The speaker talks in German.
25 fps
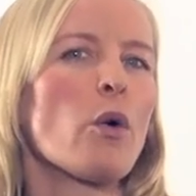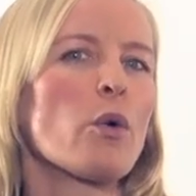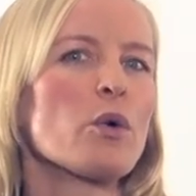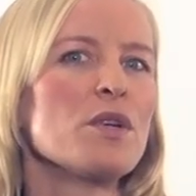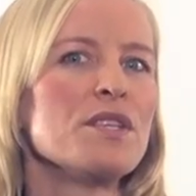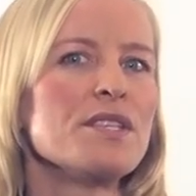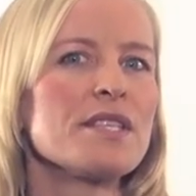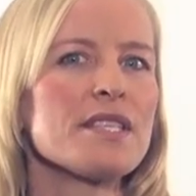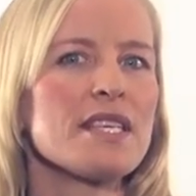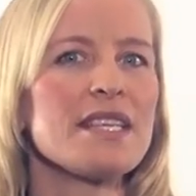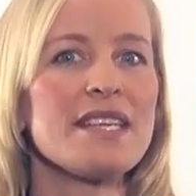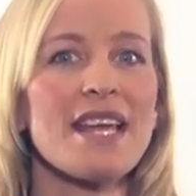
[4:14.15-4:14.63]

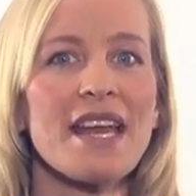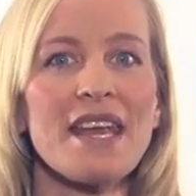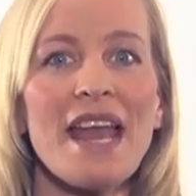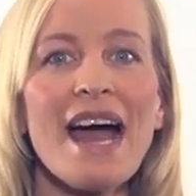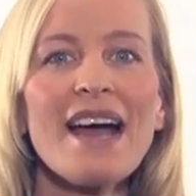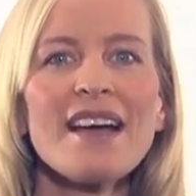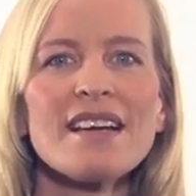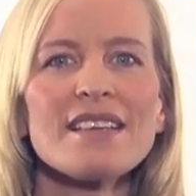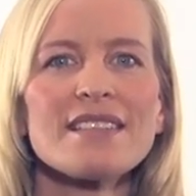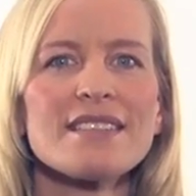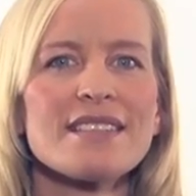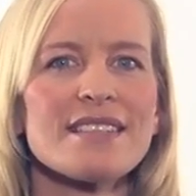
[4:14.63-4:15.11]
Und in der
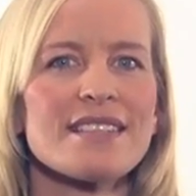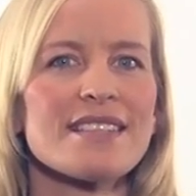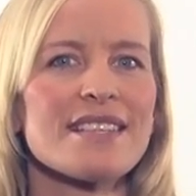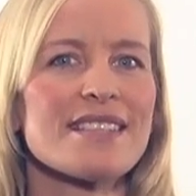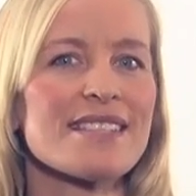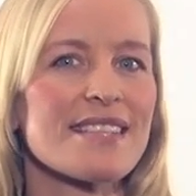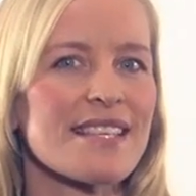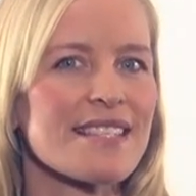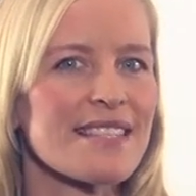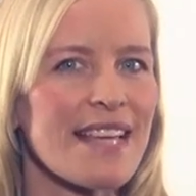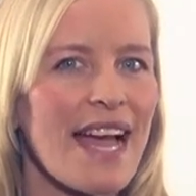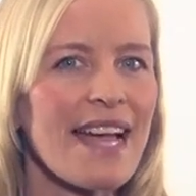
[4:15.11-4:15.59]
Nacht
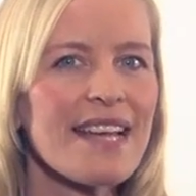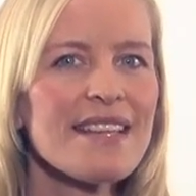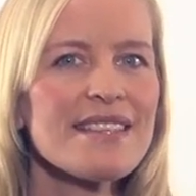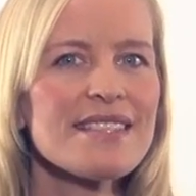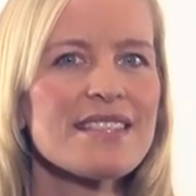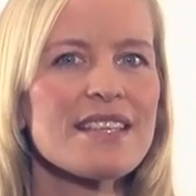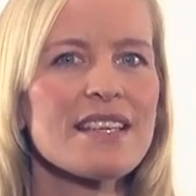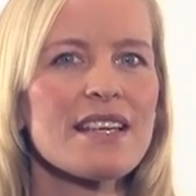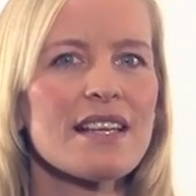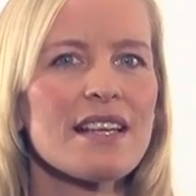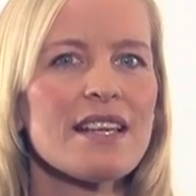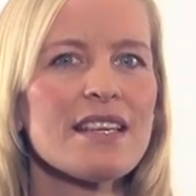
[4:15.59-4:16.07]
ist das
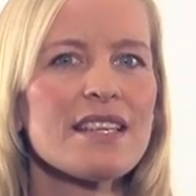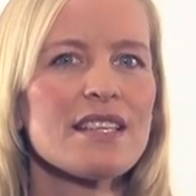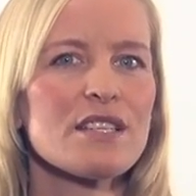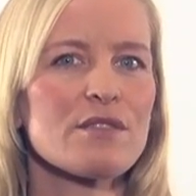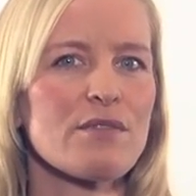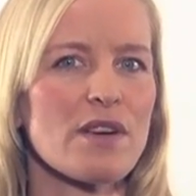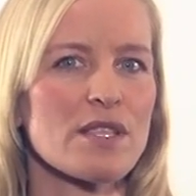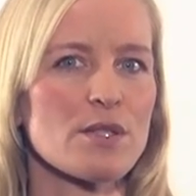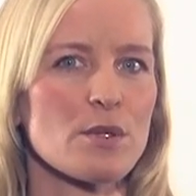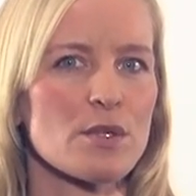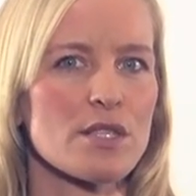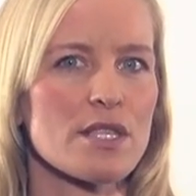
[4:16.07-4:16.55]
einzige
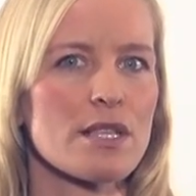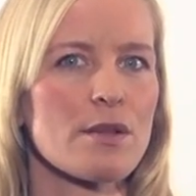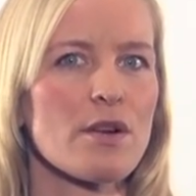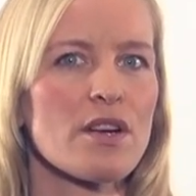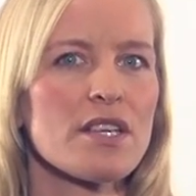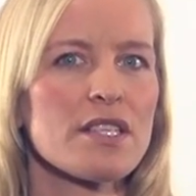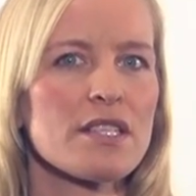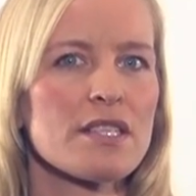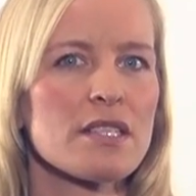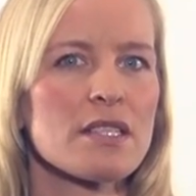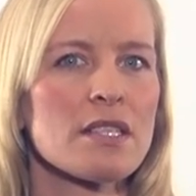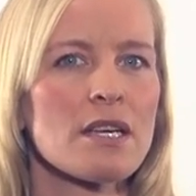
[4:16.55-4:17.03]
Licht, was uns
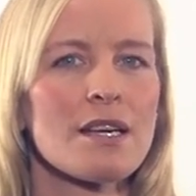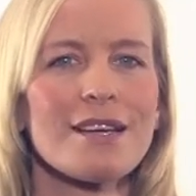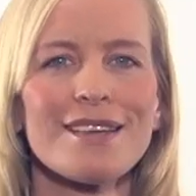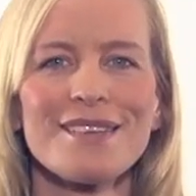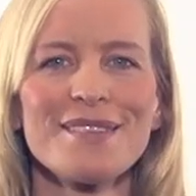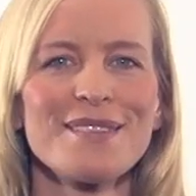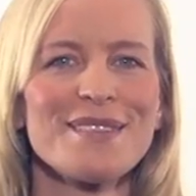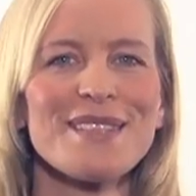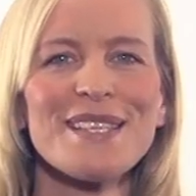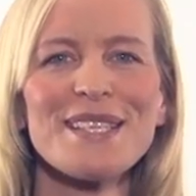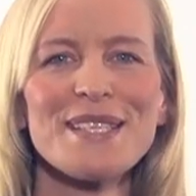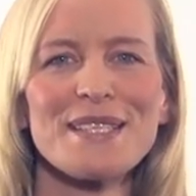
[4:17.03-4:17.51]
leuchtet,
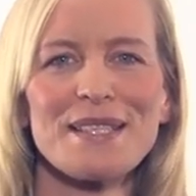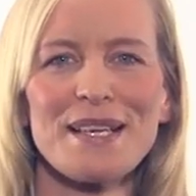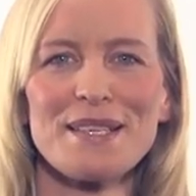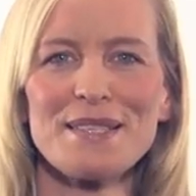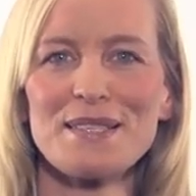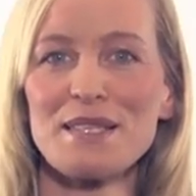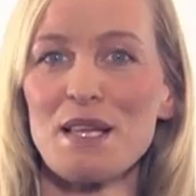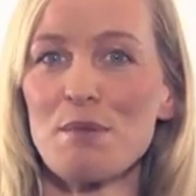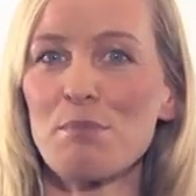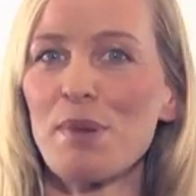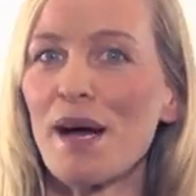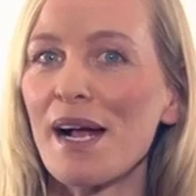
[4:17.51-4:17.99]
nicht
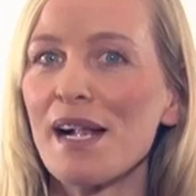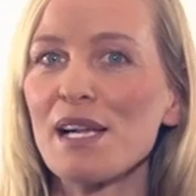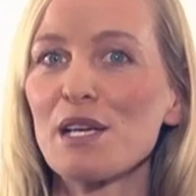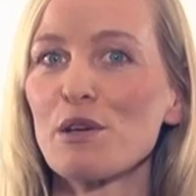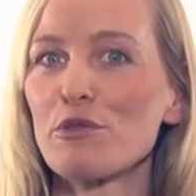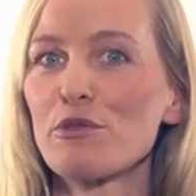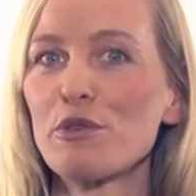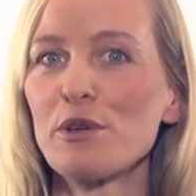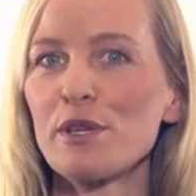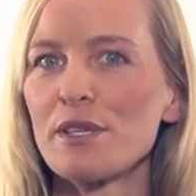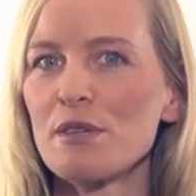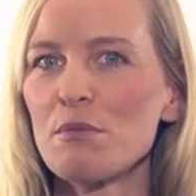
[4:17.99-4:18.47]
das der prall
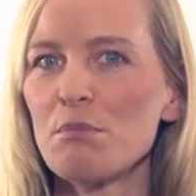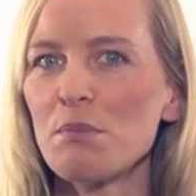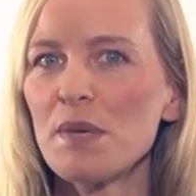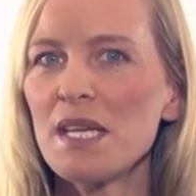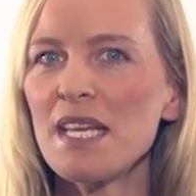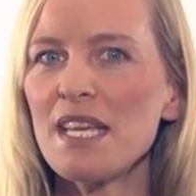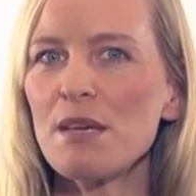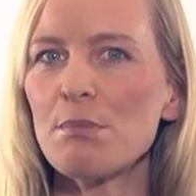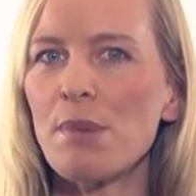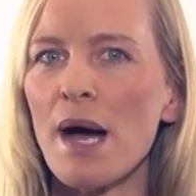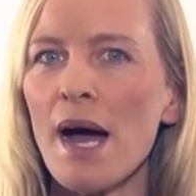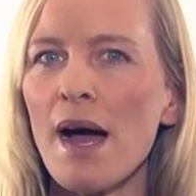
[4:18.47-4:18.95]
gefüllten
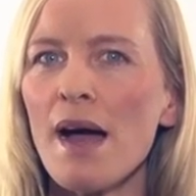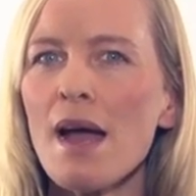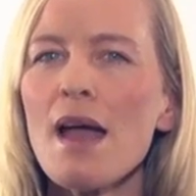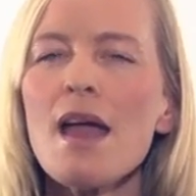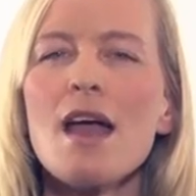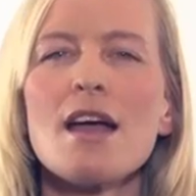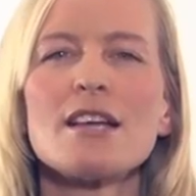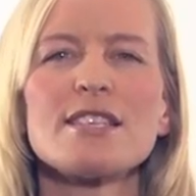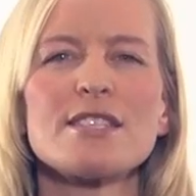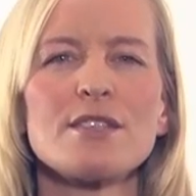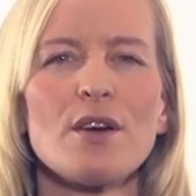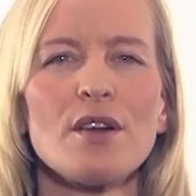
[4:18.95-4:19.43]
Minibar,
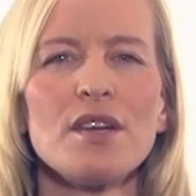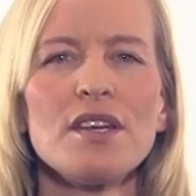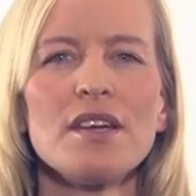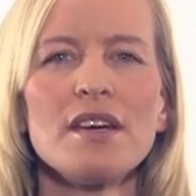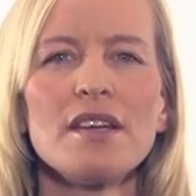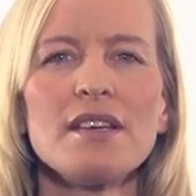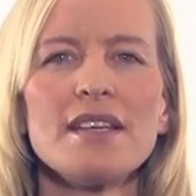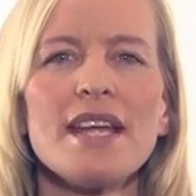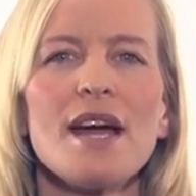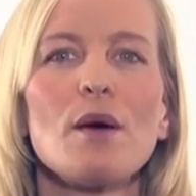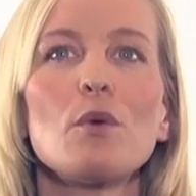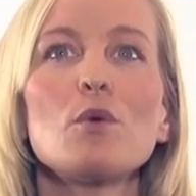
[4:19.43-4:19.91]

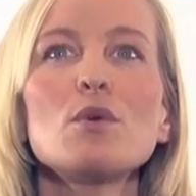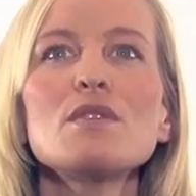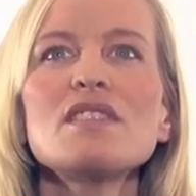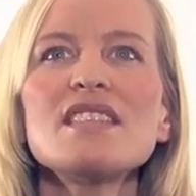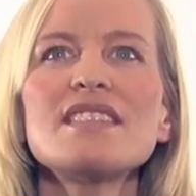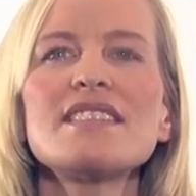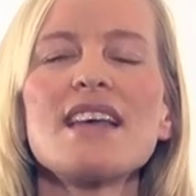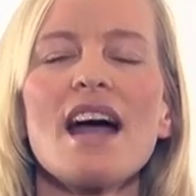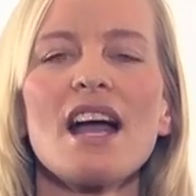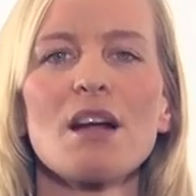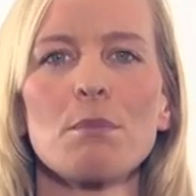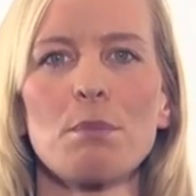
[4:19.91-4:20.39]
sondern der
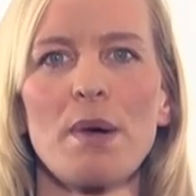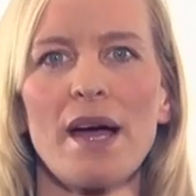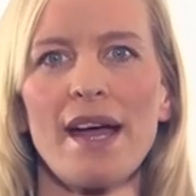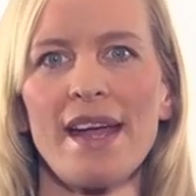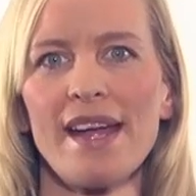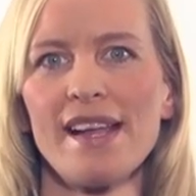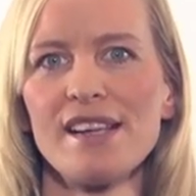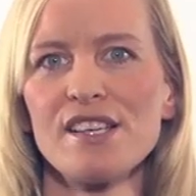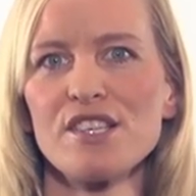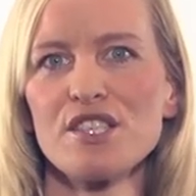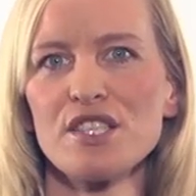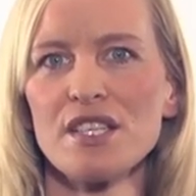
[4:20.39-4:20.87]
unsagbar
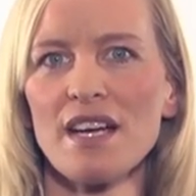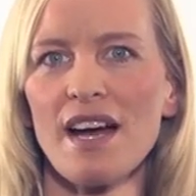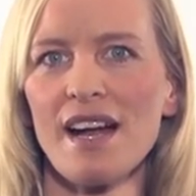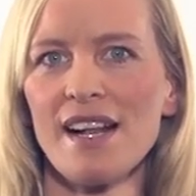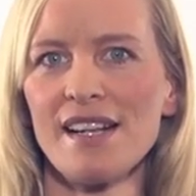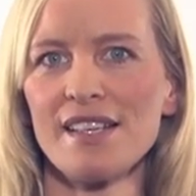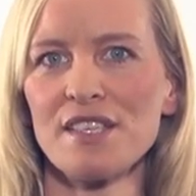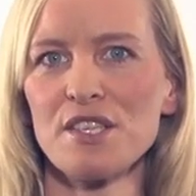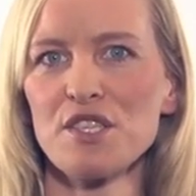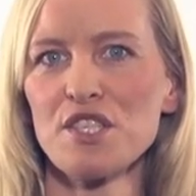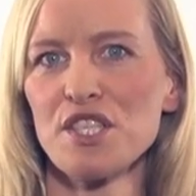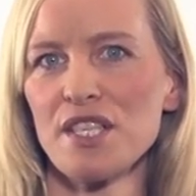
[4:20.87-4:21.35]

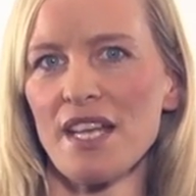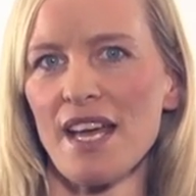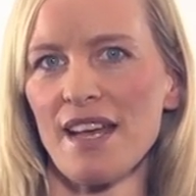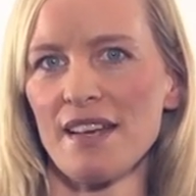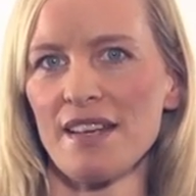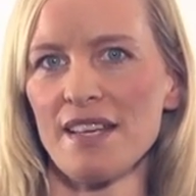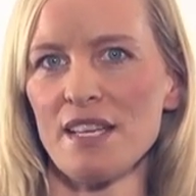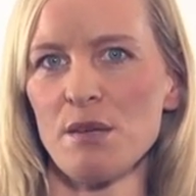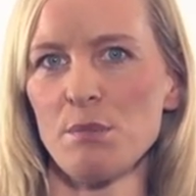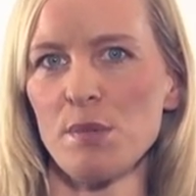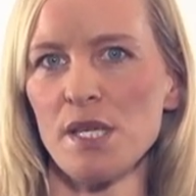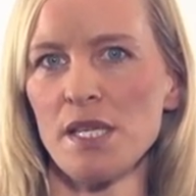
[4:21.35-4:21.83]
hellstrahlende
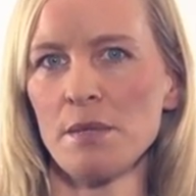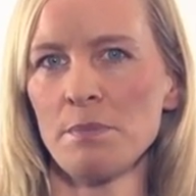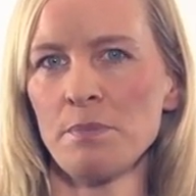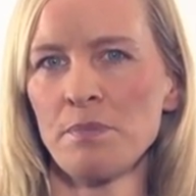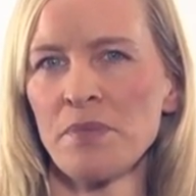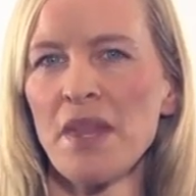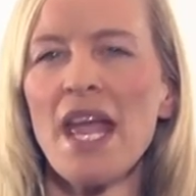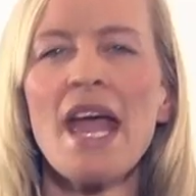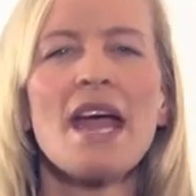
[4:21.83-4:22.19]
Sternenhimmel.